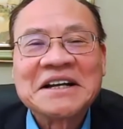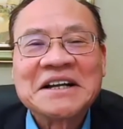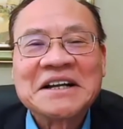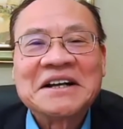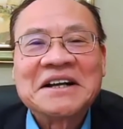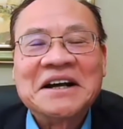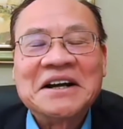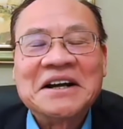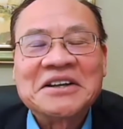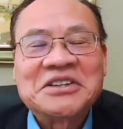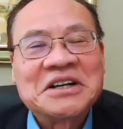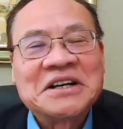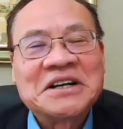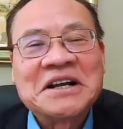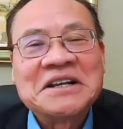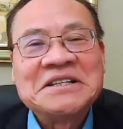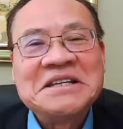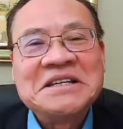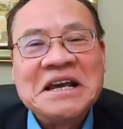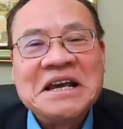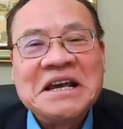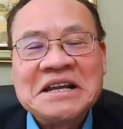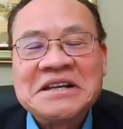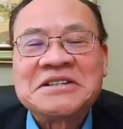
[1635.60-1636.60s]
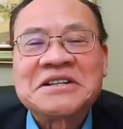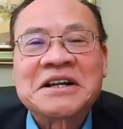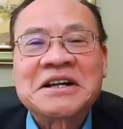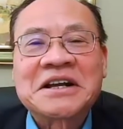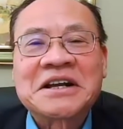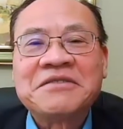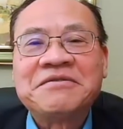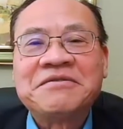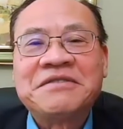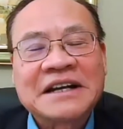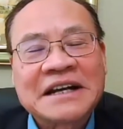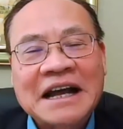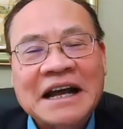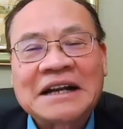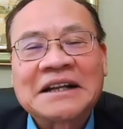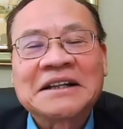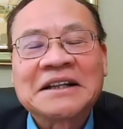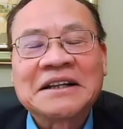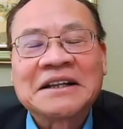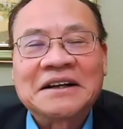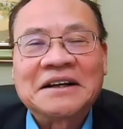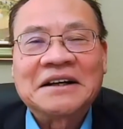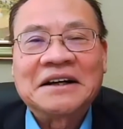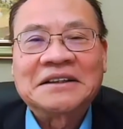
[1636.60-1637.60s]
uh, cho nên nhìn trên cái viễn cảnh
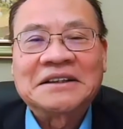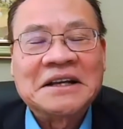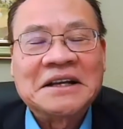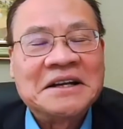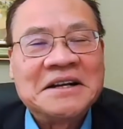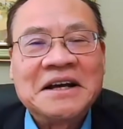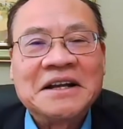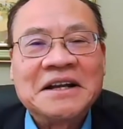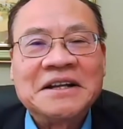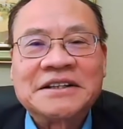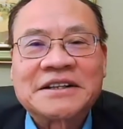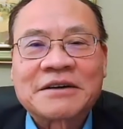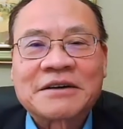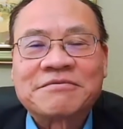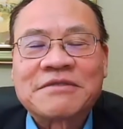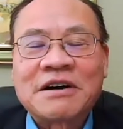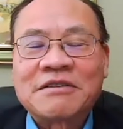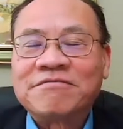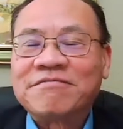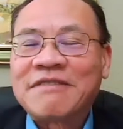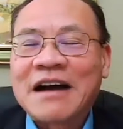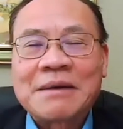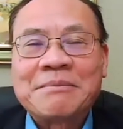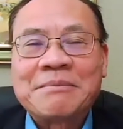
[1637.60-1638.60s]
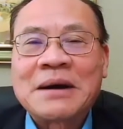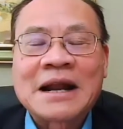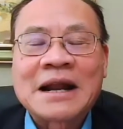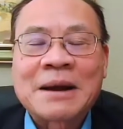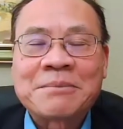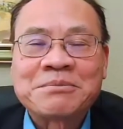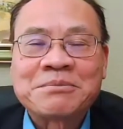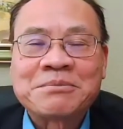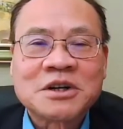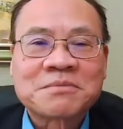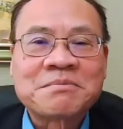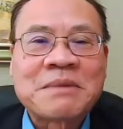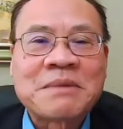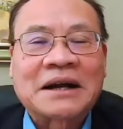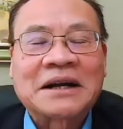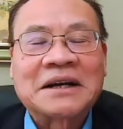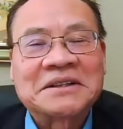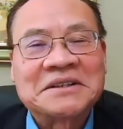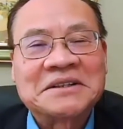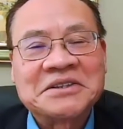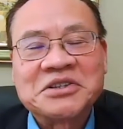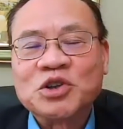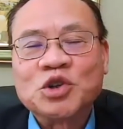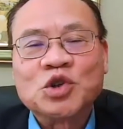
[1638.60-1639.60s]
uh, tình hình trong vòng vài vài năm trước mặt
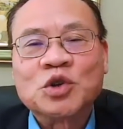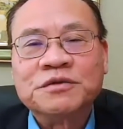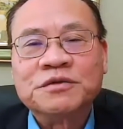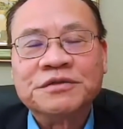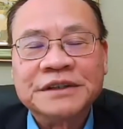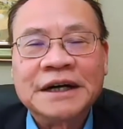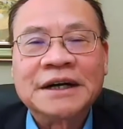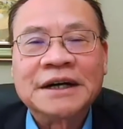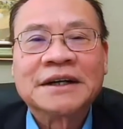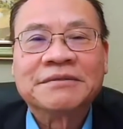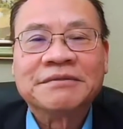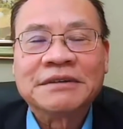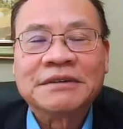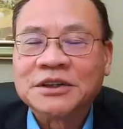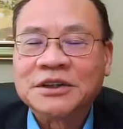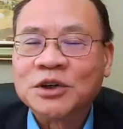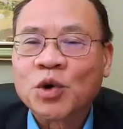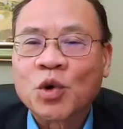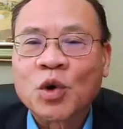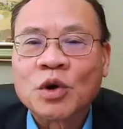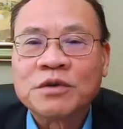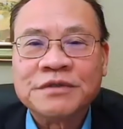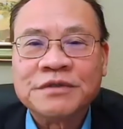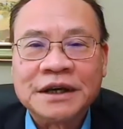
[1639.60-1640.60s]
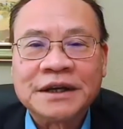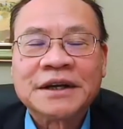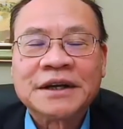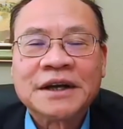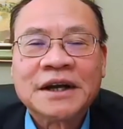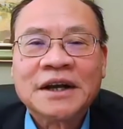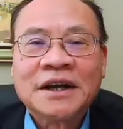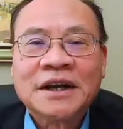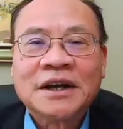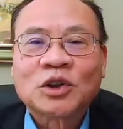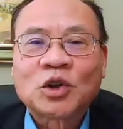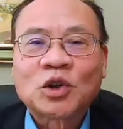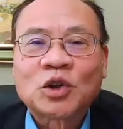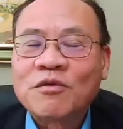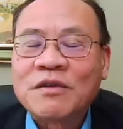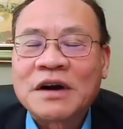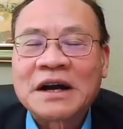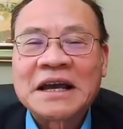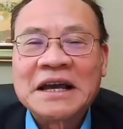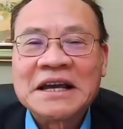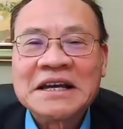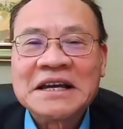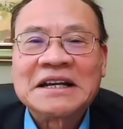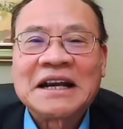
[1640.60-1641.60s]
thưa chị Xuân Vượng và thưa quý vị tôi
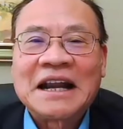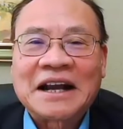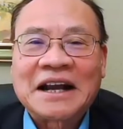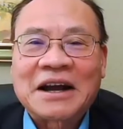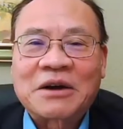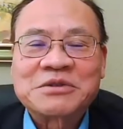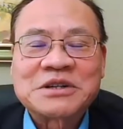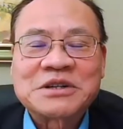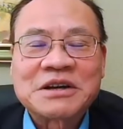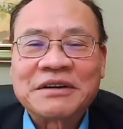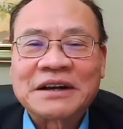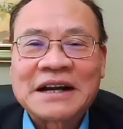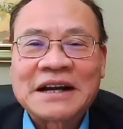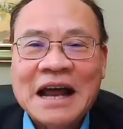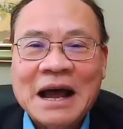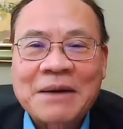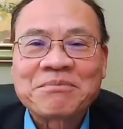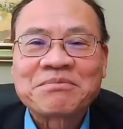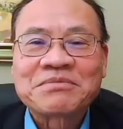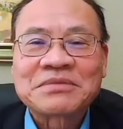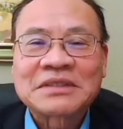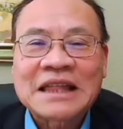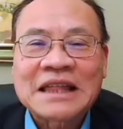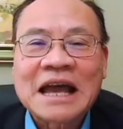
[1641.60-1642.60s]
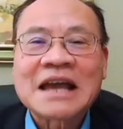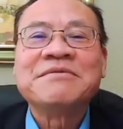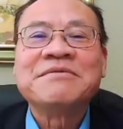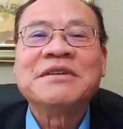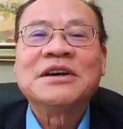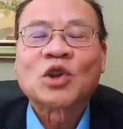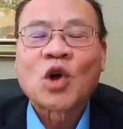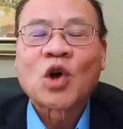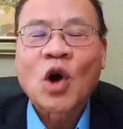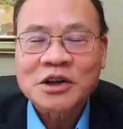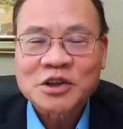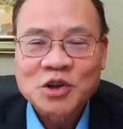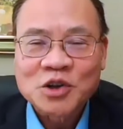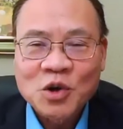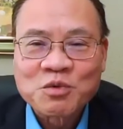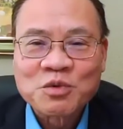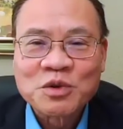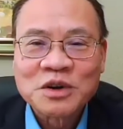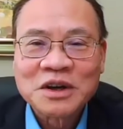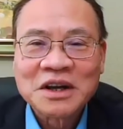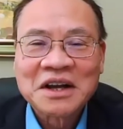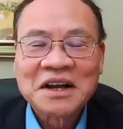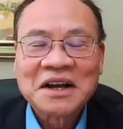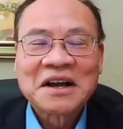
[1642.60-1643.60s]
vẫn nghĩ là cộng sản Việt Nam thay vì thoát trung
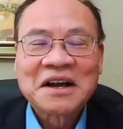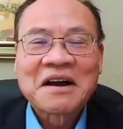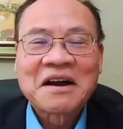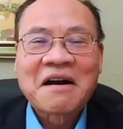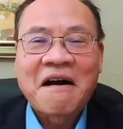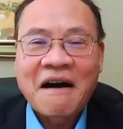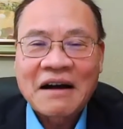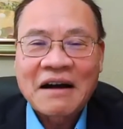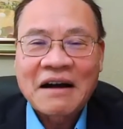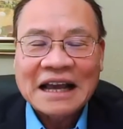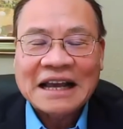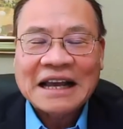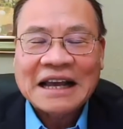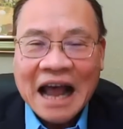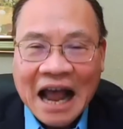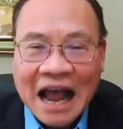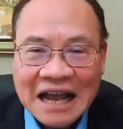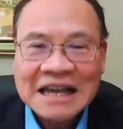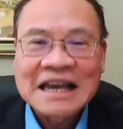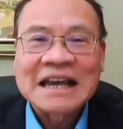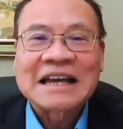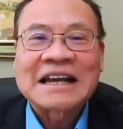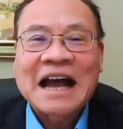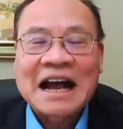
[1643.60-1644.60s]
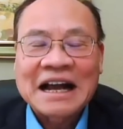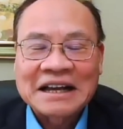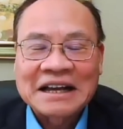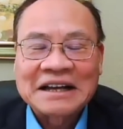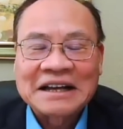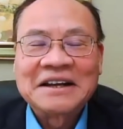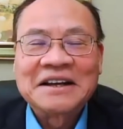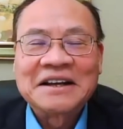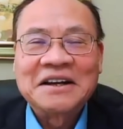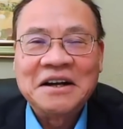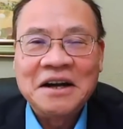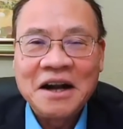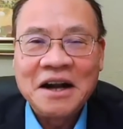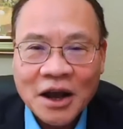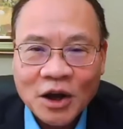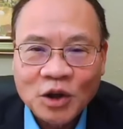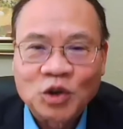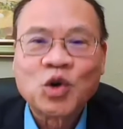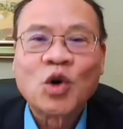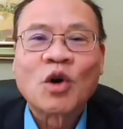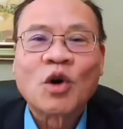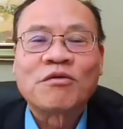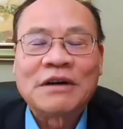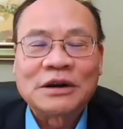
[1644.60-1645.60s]
họ lại càng ngày càng lệ
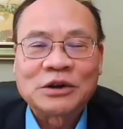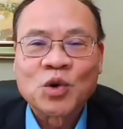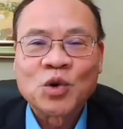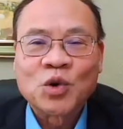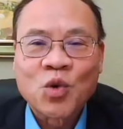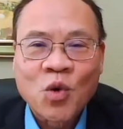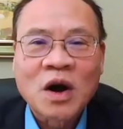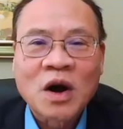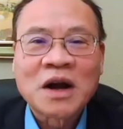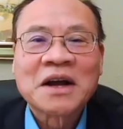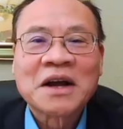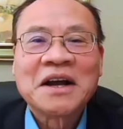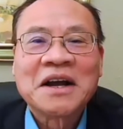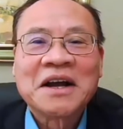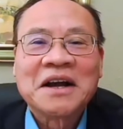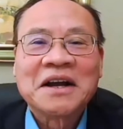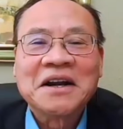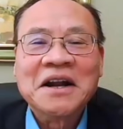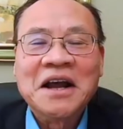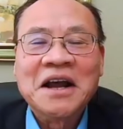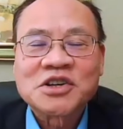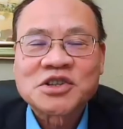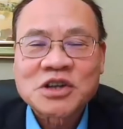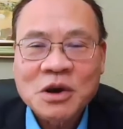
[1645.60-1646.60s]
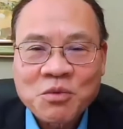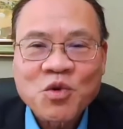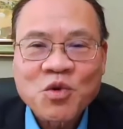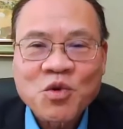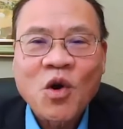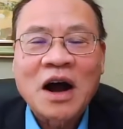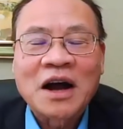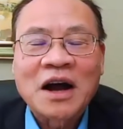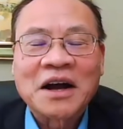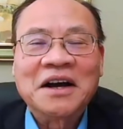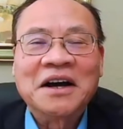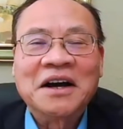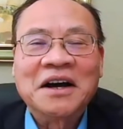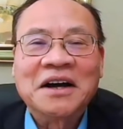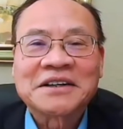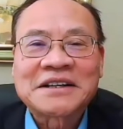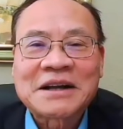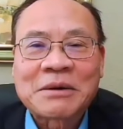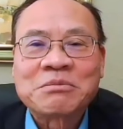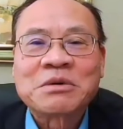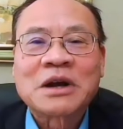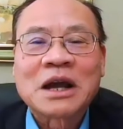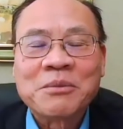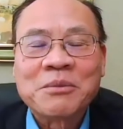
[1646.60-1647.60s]
thuộc vào Trung Quốc để sống còn ở
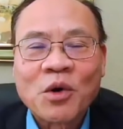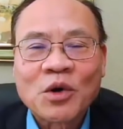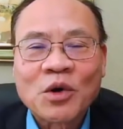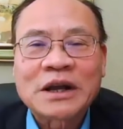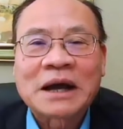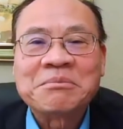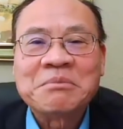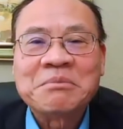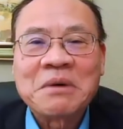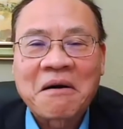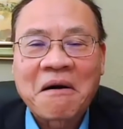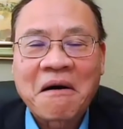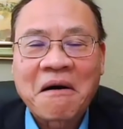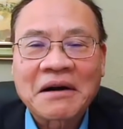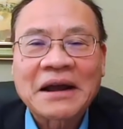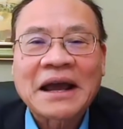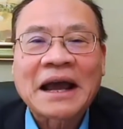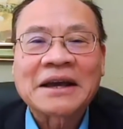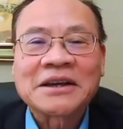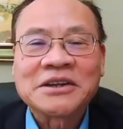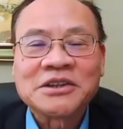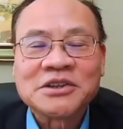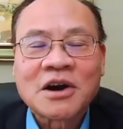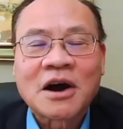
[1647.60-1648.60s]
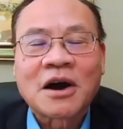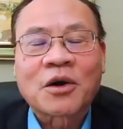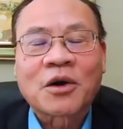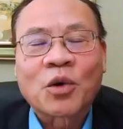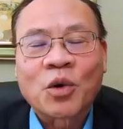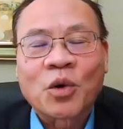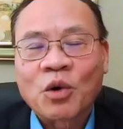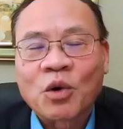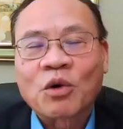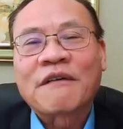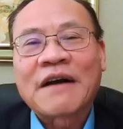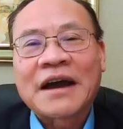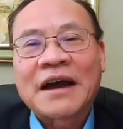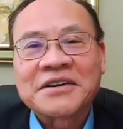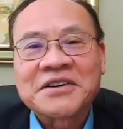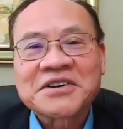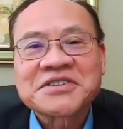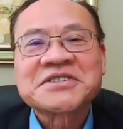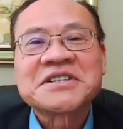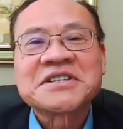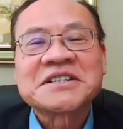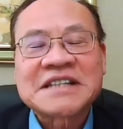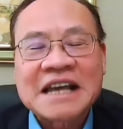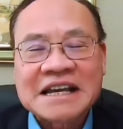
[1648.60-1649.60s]
trong cái bối cảnh mà khó khăn do
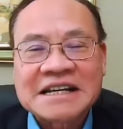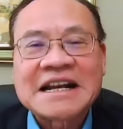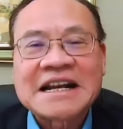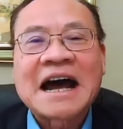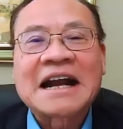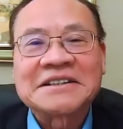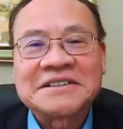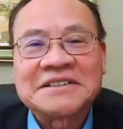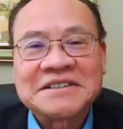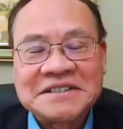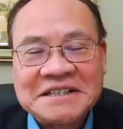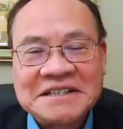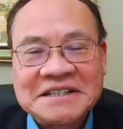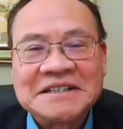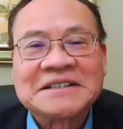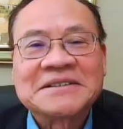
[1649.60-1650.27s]
coronavirus xảy ra được thưa chị.